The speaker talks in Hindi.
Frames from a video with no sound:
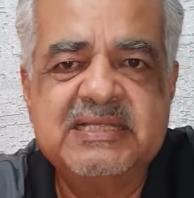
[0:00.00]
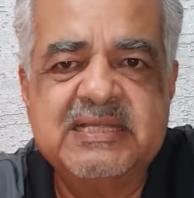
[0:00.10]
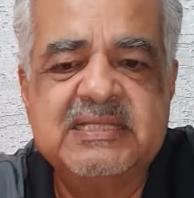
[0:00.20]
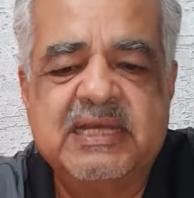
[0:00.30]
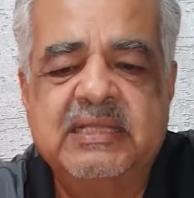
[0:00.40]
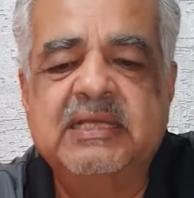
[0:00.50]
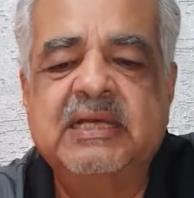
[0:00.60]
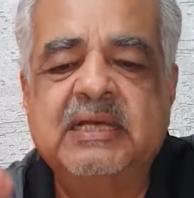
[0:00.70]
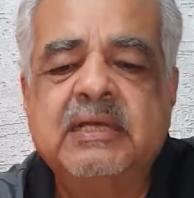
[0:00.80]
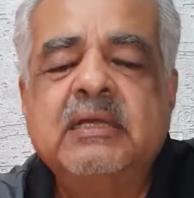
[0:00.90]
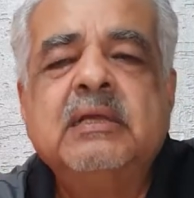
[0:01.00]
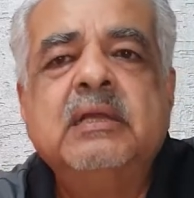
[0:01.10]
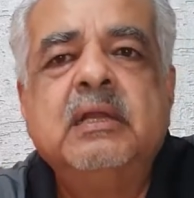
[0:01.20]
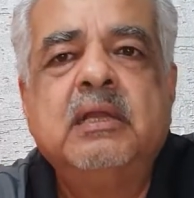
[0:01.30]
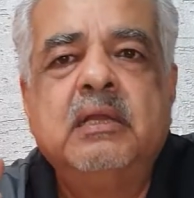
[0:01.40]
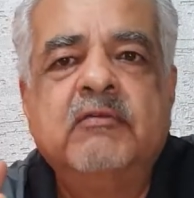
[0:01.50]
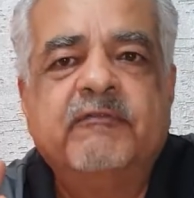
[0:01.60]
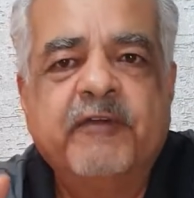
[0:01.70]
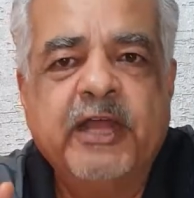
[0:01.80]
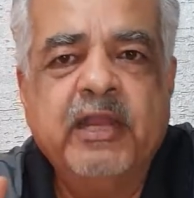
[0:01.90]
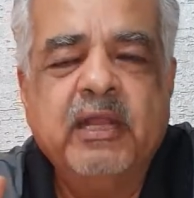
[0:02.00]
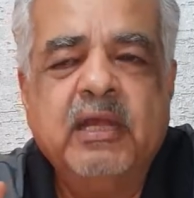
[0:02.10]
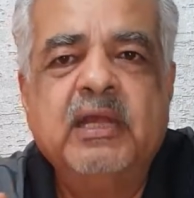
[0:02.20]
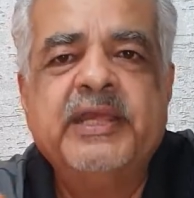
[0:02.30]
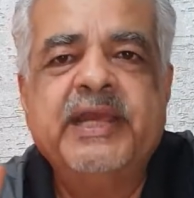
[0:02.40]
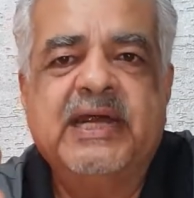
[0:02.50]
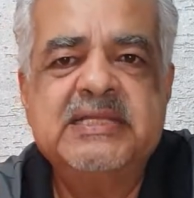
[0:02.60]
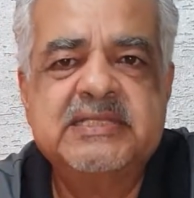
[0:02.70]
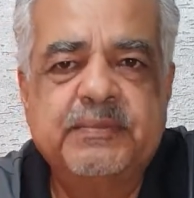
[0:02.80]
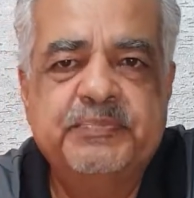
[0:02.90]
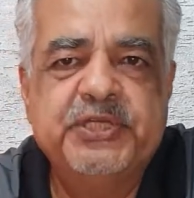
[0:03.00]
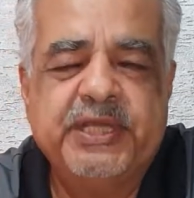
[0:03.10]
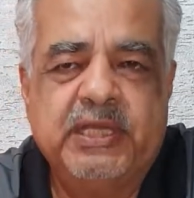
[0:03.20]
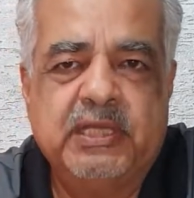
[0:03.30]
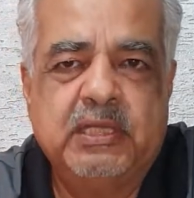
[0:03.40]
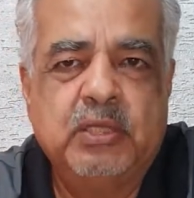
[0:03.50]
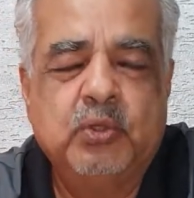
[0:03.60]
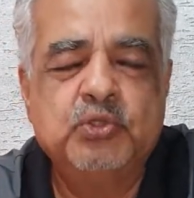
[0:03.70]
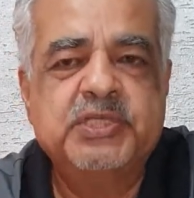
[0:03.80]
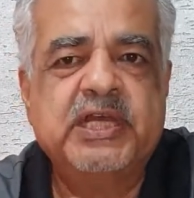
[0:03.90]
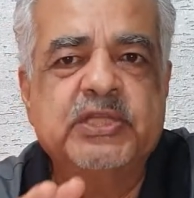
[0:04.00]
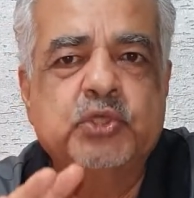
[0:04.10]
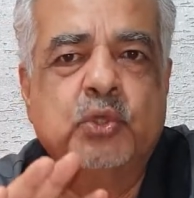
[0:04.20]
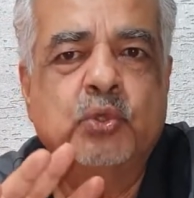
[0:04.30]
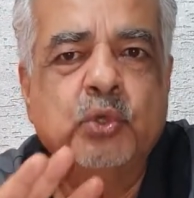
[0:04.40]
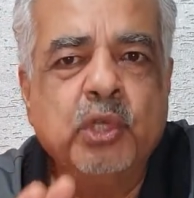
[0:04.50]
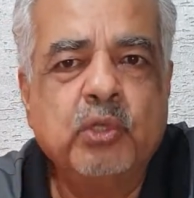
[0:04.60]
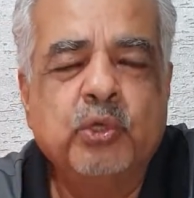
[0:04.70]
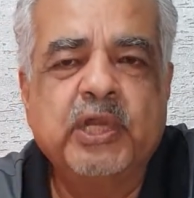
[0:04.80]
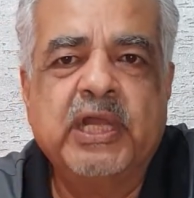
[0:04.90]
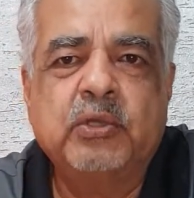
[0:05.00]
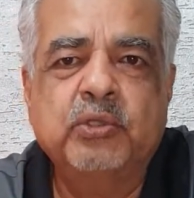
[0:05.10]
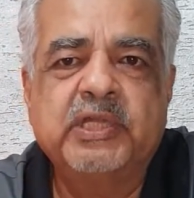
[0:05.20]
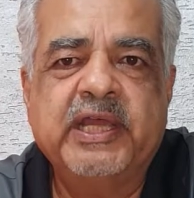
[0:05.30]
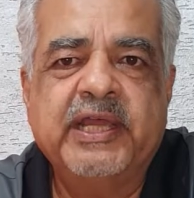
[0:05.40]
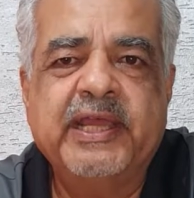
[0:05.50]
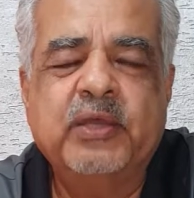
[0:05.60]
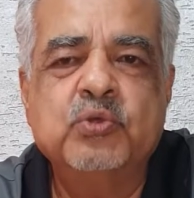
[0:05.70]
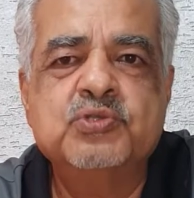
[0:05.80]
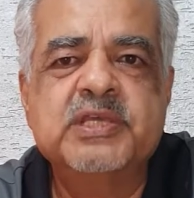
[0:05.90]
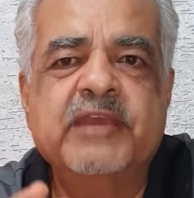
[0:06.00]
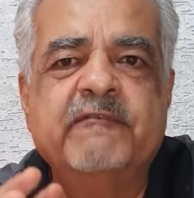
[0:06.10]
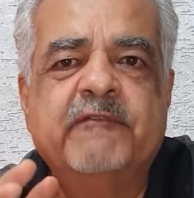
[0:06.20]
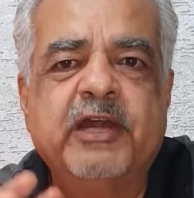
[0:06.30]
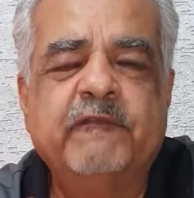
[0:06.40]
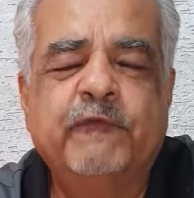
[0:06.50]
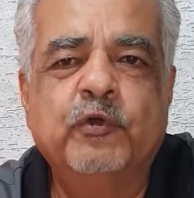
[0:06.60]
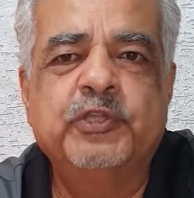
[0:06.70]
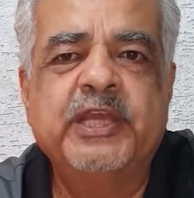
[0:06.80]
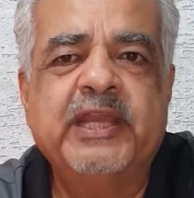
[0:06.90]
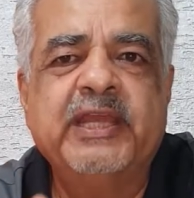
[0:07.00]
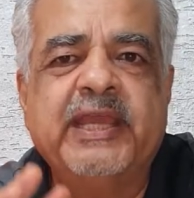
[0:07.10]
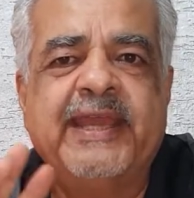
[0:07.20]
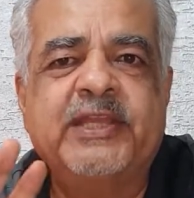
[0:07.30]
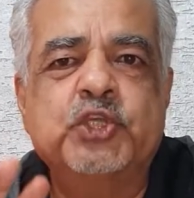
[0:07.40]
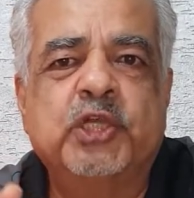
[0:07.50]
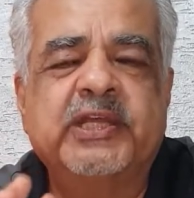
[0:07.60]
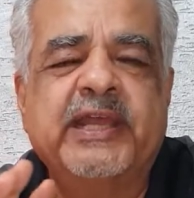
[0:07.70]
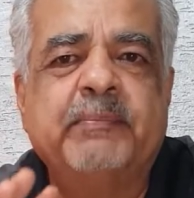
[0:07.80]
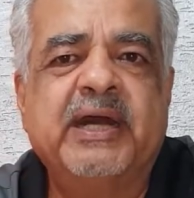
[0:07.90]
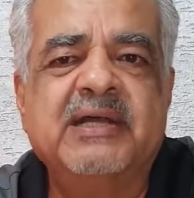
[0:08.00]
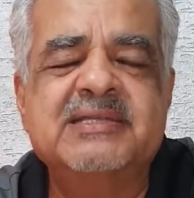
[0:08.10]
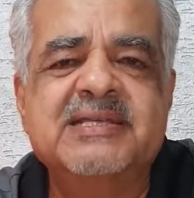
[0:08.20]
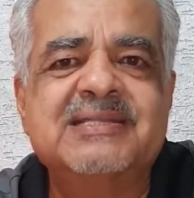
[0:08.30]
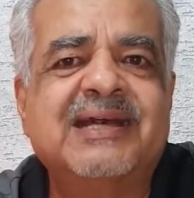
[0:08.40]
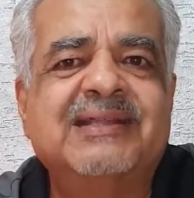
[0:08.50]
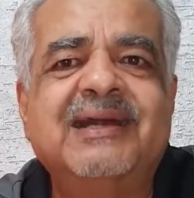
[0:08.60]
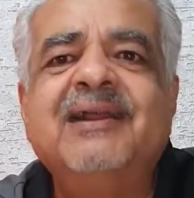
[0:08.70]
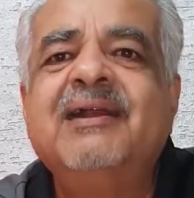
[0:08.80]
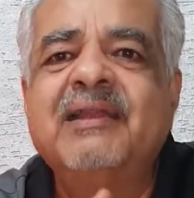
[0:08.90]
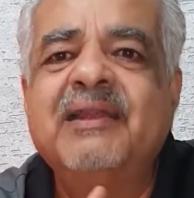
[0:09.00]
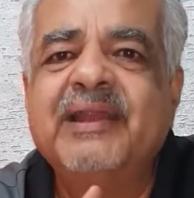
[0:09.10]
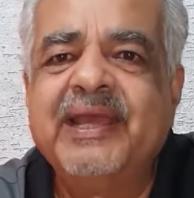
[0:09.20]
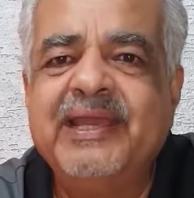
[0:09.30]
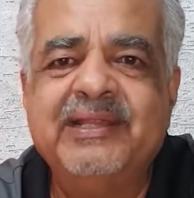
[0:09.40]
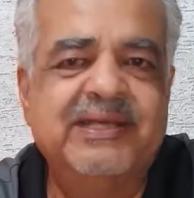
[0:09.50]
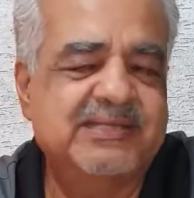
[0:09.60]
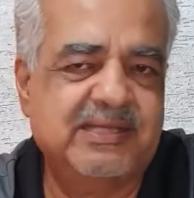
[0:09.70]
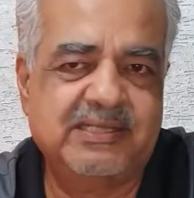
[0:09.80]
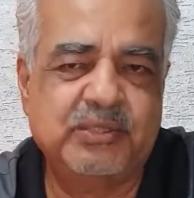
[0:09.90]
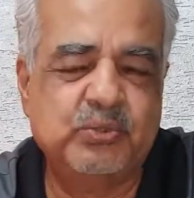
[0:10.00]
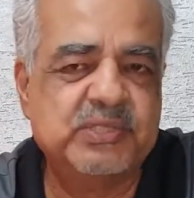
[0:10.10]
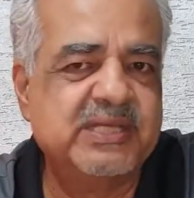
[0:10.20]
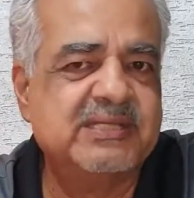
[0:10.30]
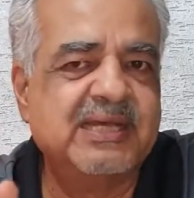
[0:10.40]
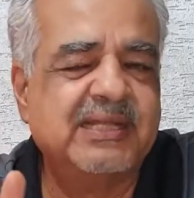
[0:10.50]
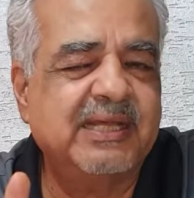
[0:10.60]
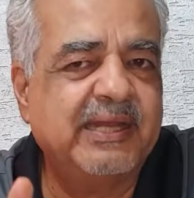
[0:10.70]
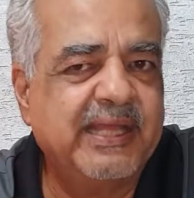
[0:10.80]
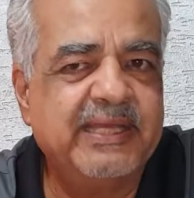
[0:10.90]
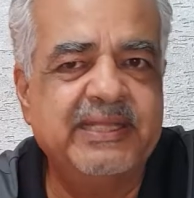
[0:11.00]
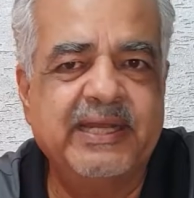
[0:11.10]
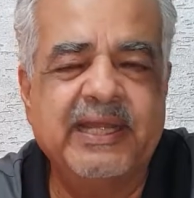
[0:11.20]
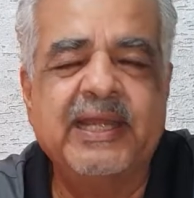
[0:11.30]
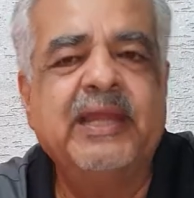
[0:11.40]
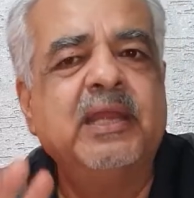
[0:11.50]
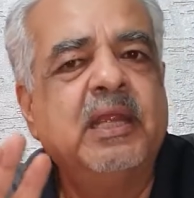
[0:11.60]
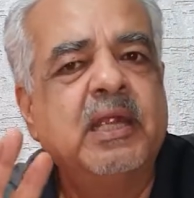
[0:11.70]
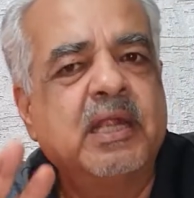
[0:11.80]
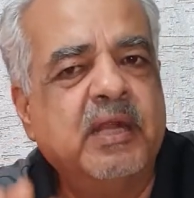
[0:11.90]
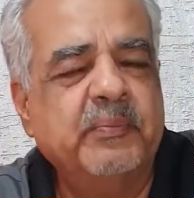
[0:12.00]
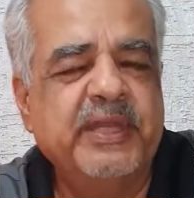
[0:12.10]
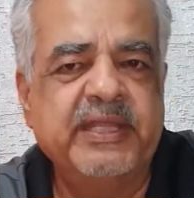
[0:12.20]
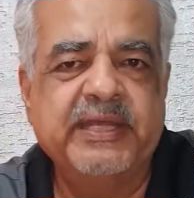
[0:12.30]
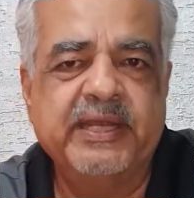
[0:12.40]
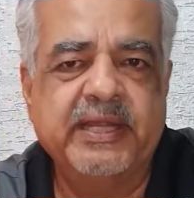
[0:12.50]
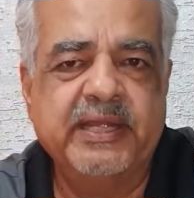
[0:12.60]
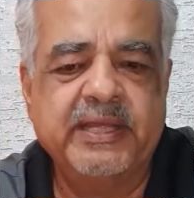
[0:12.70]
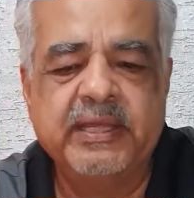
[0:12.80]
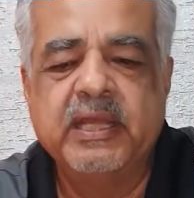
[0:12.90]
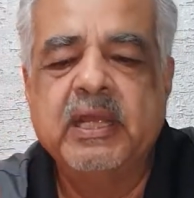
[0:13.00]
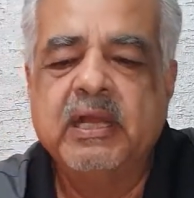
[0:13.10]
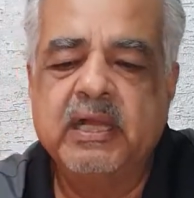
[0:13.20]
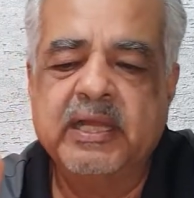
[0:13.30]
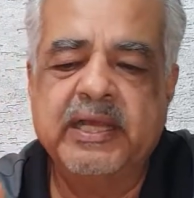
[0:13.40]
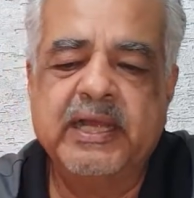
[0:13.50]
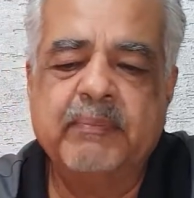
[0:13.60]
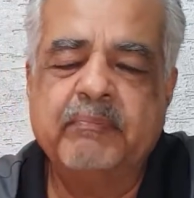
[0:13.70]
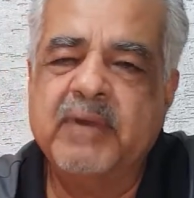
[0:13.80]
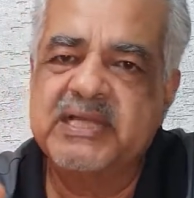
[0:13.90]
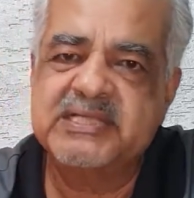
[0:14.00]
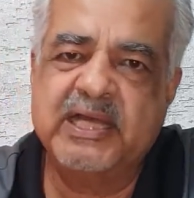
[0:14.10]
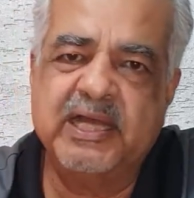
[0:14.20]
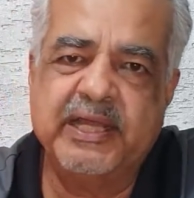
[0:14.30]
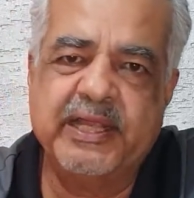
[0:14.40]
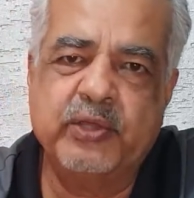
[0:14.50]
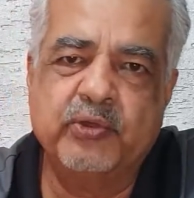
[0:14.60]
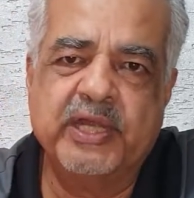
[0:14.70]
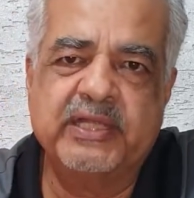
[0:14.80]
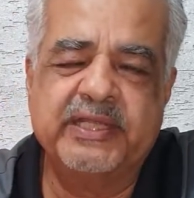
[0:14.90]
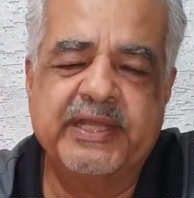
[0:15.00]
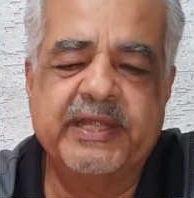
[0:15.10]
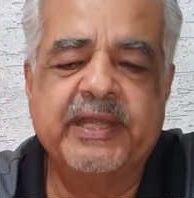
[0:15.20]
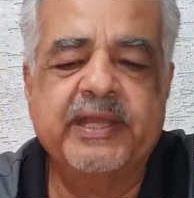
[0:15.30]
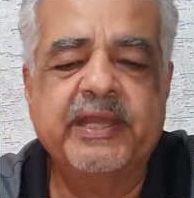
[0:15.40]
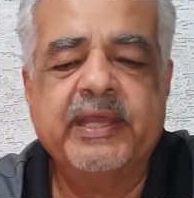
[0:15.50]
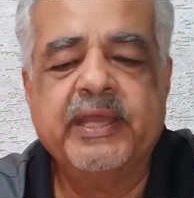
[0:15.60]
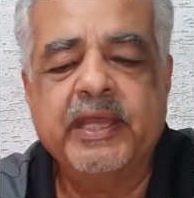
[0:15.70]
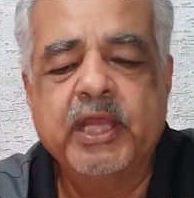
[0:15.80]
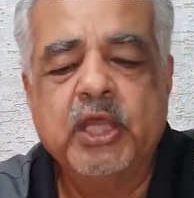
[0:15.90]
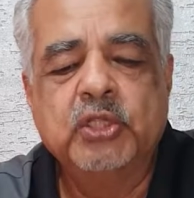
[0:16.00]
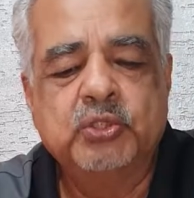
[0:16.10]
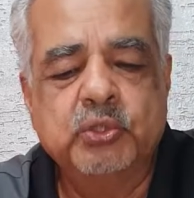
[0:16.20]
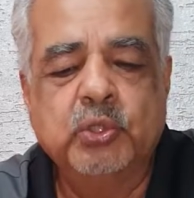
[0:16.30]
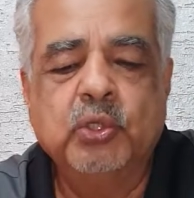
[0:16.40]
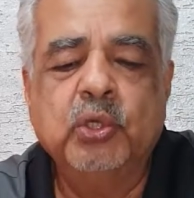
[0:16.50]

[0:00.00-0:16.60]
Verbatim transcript: से ज़्यादा फल या सब्जियां उसका जो कुल खुराक होता है उसके वन फोर्थ यानी एक चौथाई भाग से ज़्यादा नहीं दे सकते उससे ज़्यादा नहीं देना है कम ही देना है अगर आप मांसाहारी खुराक दे रहे हैं तो